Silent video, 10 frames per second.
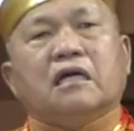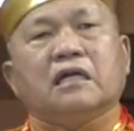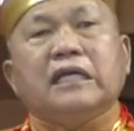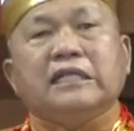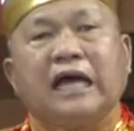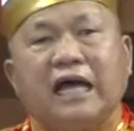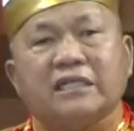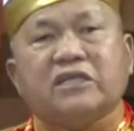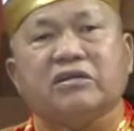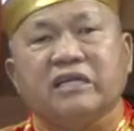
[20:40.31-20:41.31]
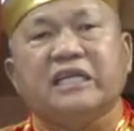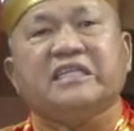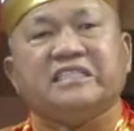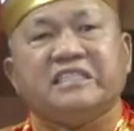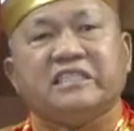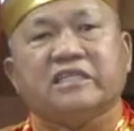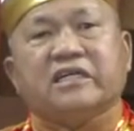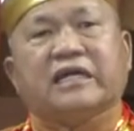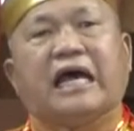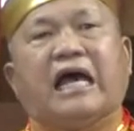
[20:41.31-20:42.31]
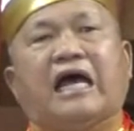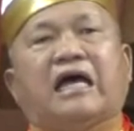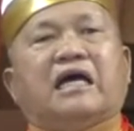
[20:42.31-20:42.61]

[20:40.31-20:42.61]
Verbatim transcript: 利他就利己的啦，